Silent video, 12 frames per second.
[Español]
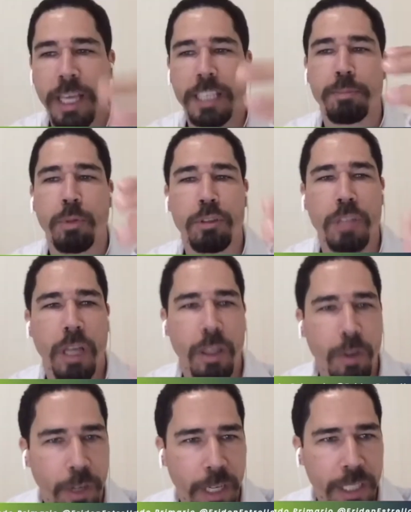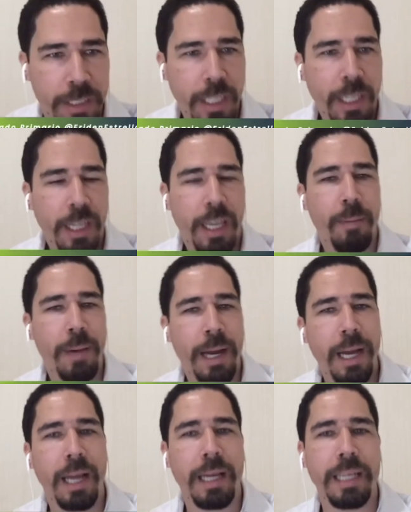exportadores que
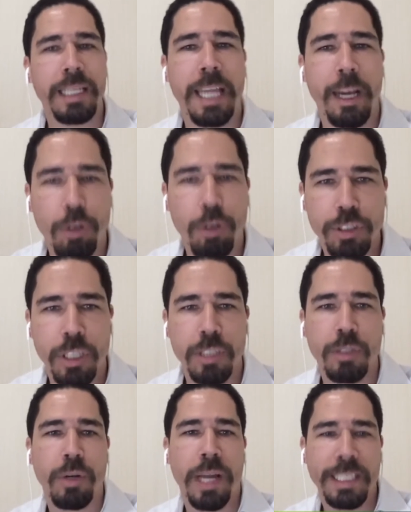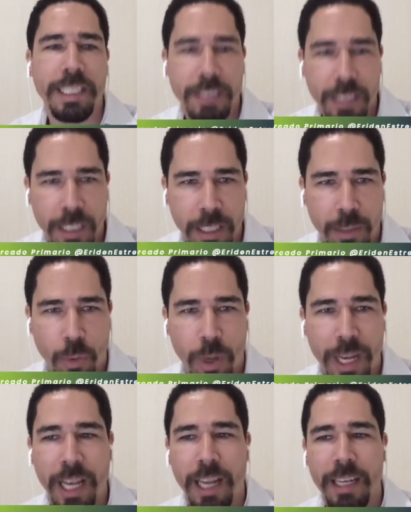van y negocian con Haití.
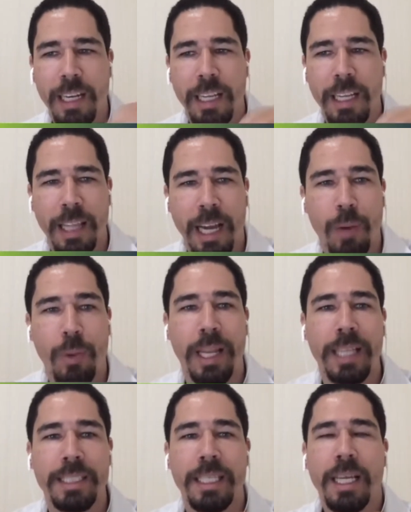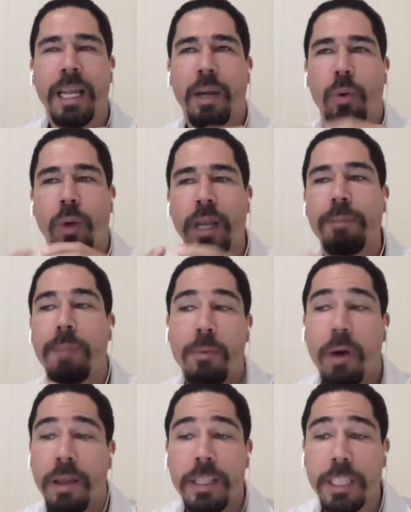¿Cuál es la realidad? ¿Cuál es, cuál
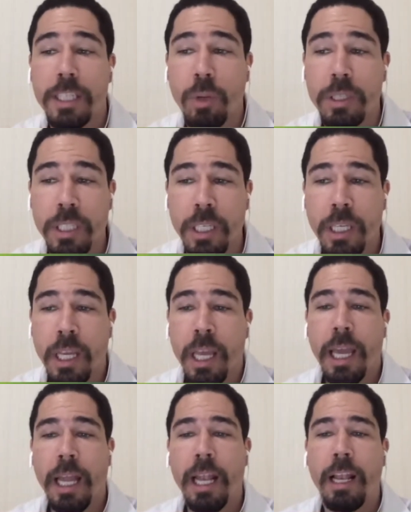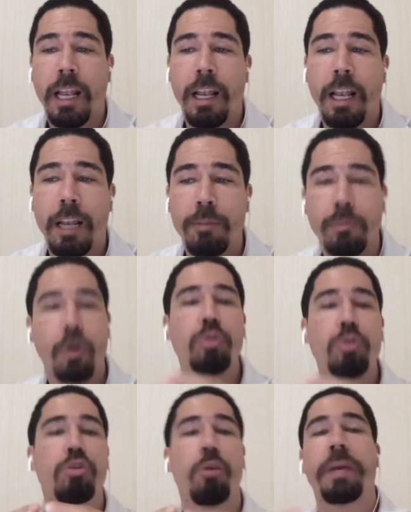vamos a decirlo así, el,
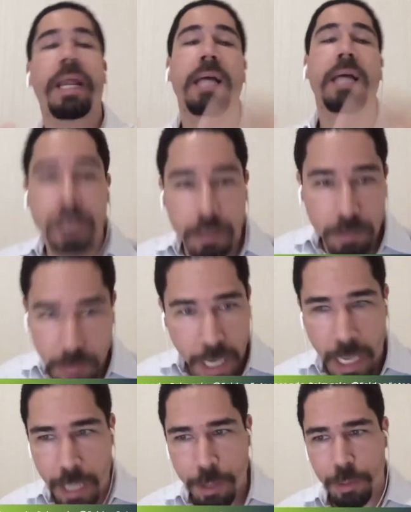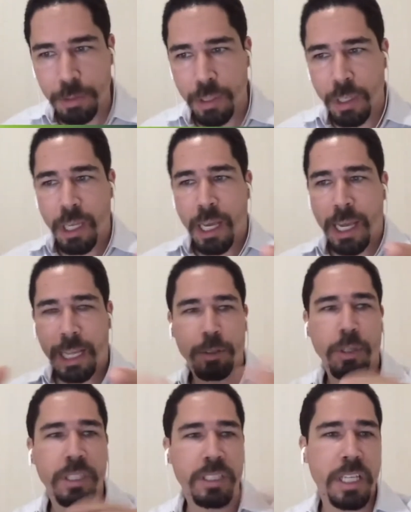modus operandi de ellos?
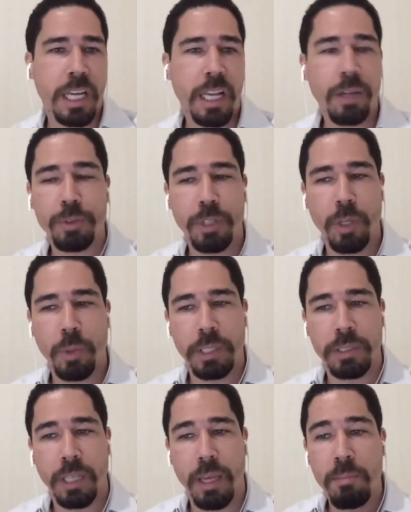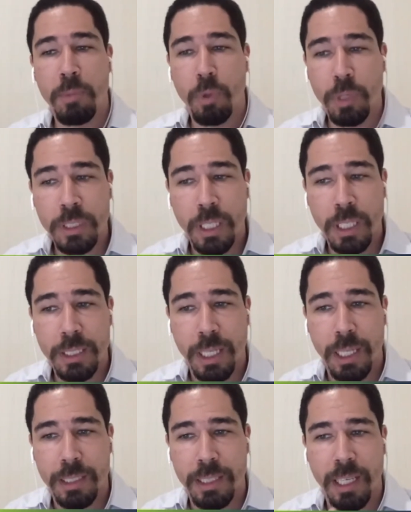Esto que señala José Luis es muy
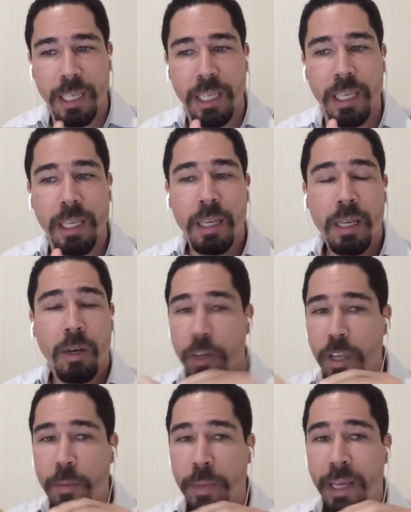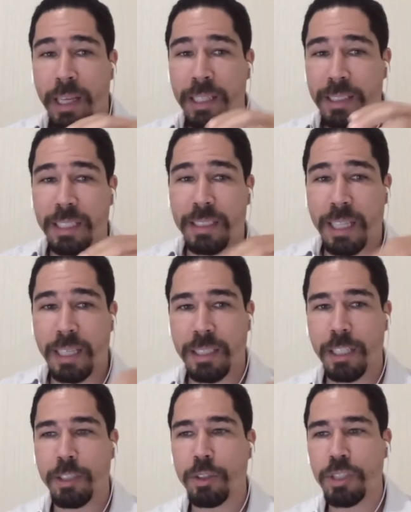interesante y, óyeme, se está
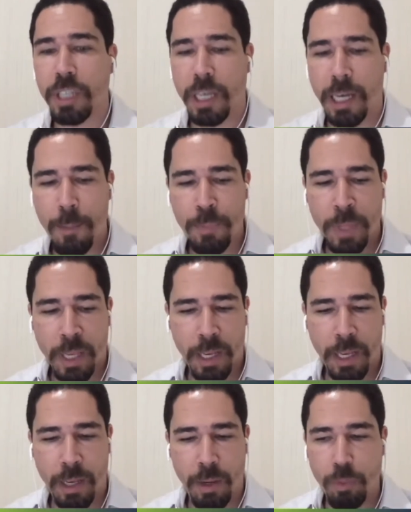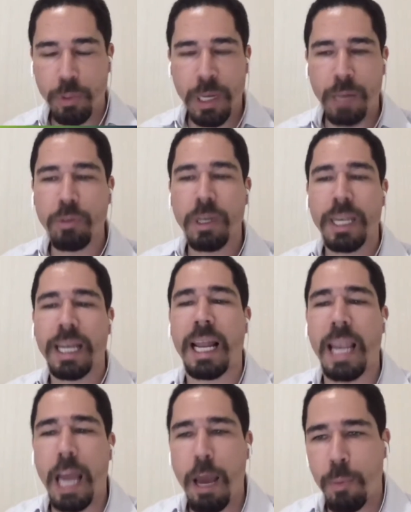haciendo ya eh, un
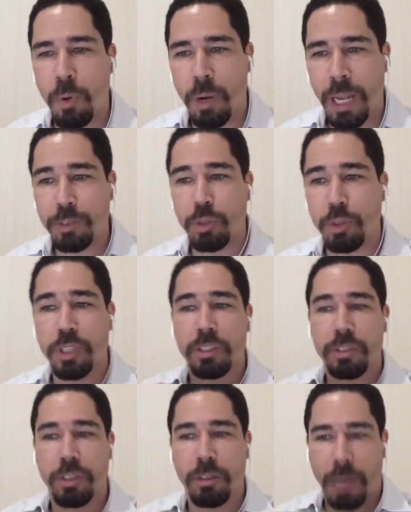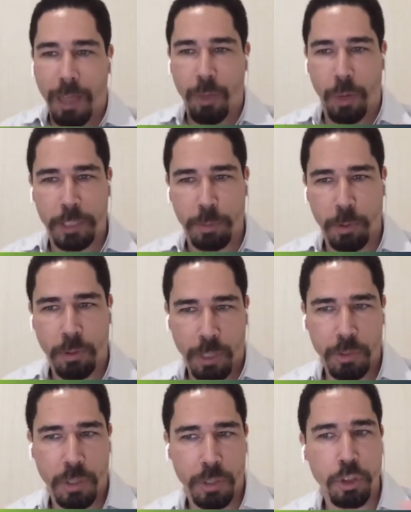reclamo. La asociación ADOEXPO, la
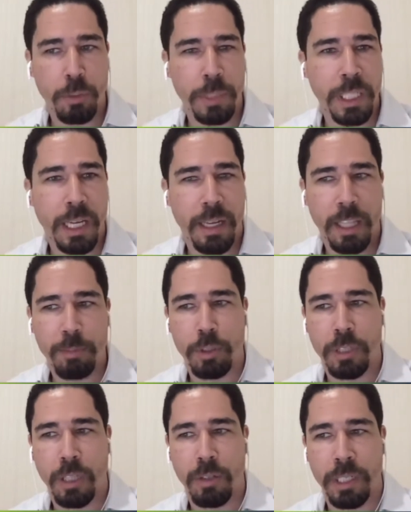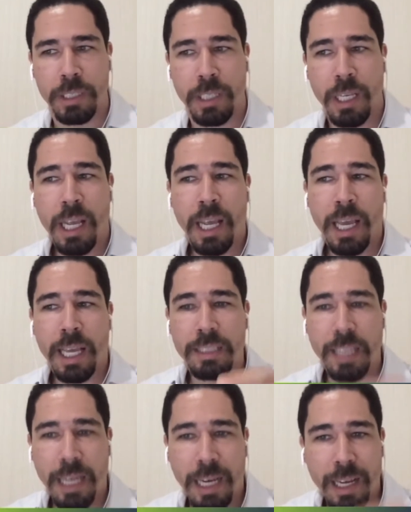Asociación Dominicana de Exportadores,
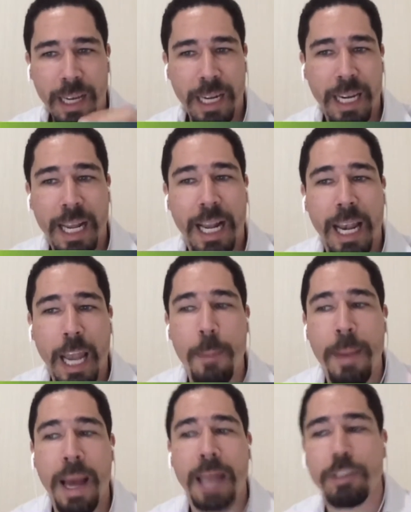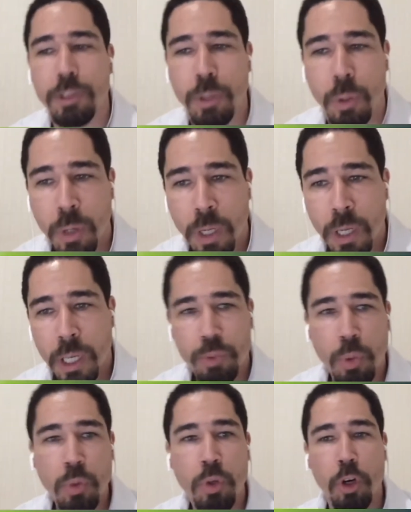está reclamando que
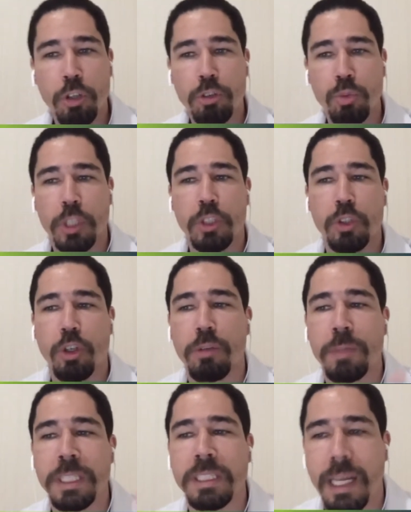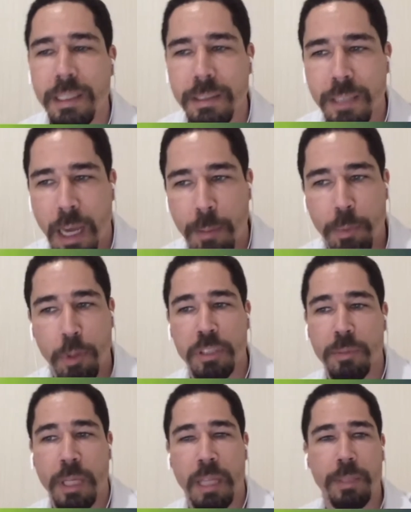eso es un costo exorbitante,
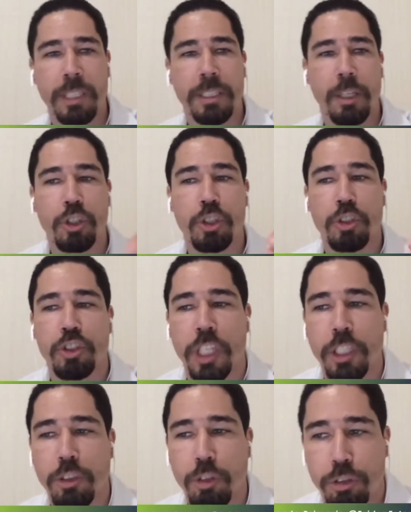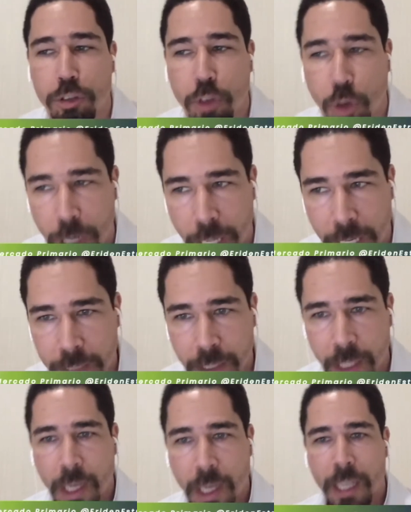aproximadamente 800 dólares
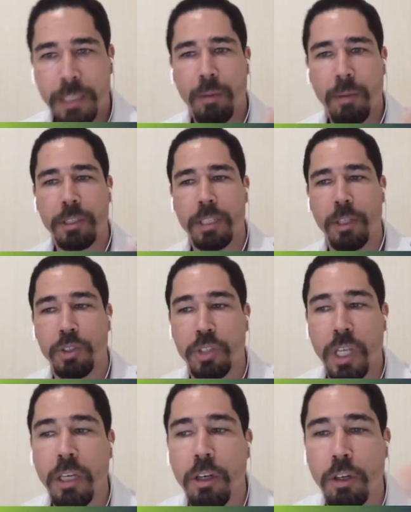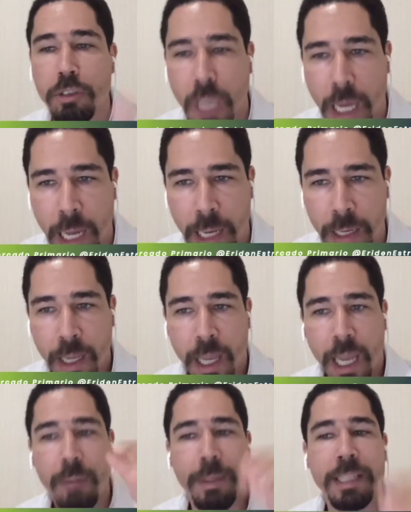establecidos sin contar el